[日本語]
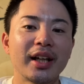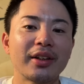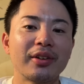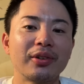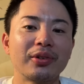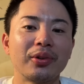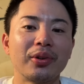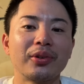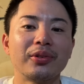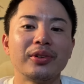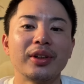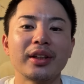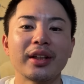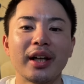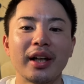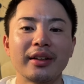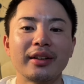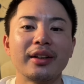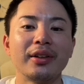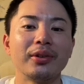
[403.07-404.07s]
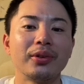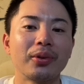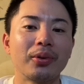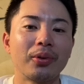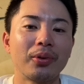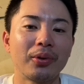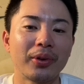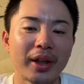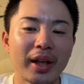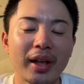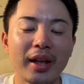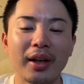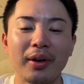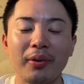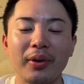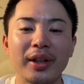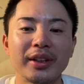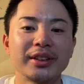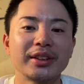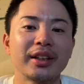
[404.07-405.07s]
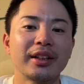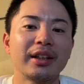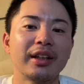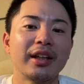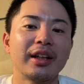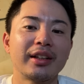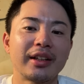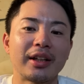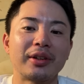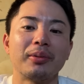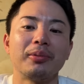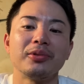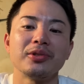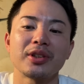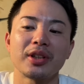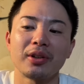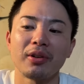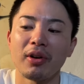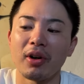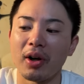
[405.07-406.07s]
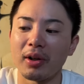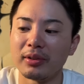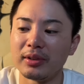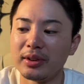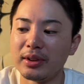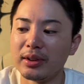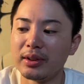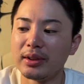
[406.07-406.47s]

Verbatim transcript: 野球取り組んでたかっていうところをね、えー、お話していきたいと思うんですけど、